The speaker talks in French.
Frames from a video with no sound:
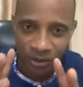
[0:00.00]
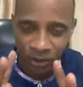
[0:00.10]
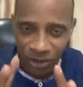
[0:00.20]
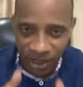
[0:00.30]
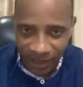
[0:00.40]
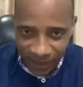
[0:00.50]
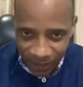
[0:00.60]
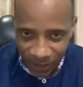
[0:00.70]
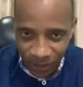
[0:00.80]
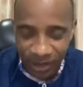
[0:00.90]
tout ce qui est
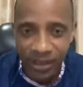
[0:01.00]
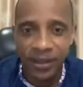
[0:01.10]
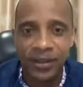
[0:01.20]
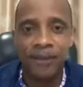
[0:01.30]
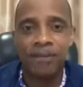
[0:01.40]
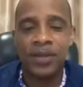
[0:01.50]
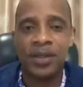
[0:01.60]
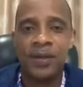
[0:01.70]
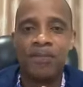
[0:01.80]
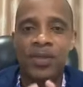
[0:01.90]
traditionnel
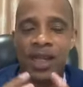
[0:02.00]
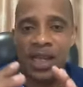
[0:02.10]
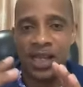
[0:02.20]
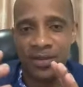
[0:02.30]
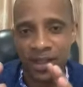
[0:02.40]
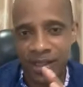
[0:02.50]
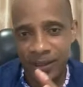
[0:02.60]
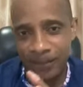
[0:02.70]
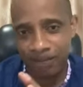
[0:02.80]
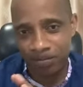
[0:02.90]
avec
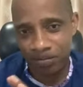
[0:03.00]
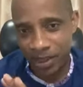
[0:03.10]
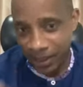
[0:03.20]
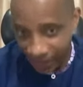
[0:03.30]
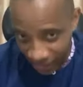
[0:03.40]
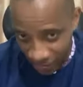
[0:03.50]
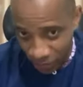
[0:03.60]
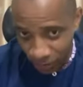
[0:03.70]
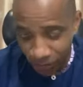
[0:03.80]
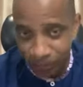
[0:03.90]
la
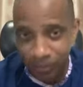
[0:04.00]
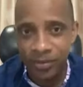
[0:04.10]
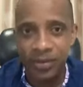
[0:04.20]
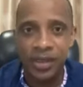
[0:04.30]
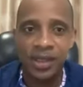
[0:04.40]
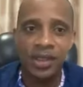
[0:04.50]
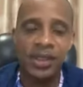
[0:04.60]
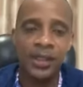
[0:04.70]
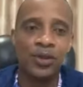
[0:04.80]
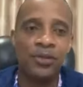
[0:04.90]
religion
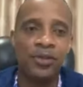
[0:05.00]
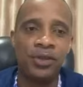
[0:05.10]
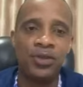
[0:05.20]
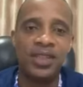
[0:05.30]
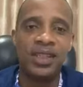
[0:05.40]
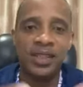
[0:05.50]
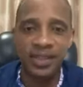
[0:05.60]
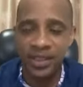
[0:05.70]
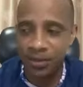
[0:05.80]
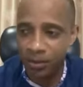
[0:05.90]
et ils ont fait du
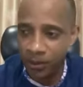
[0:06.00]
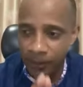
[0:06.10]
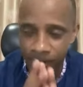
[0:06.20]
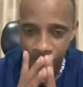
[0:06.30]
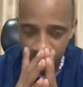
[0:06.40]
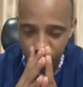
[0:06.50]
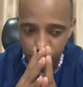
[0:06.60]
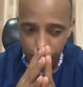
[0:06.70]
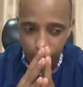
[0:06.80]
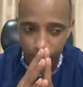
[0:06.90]
syncrétisme.
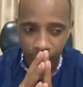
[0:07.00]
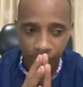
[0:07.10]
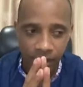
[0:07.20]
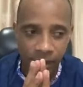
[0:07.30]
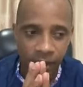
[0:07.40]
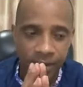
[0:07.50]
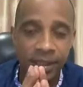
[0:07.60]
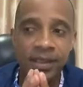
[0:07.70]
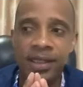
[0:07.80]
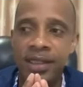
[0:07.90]
Et
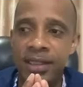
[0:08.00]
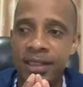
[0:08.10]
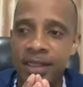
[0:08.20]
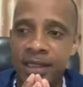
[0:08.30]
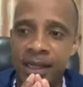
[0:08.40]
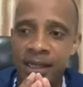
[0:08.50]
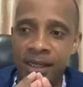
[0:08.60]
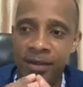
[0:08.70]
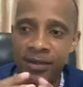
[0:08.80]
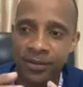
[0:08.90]
cette église qui
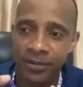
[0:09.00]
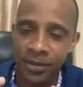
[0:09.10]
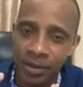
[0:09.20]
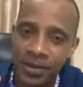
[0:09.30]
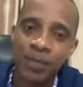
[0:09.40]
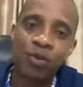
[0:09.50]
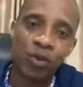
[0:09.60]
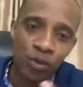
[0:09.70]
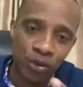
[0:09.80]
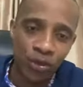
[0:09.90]
a fait même cette
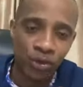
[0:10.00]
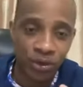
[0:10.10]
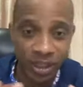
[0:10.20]
promotion de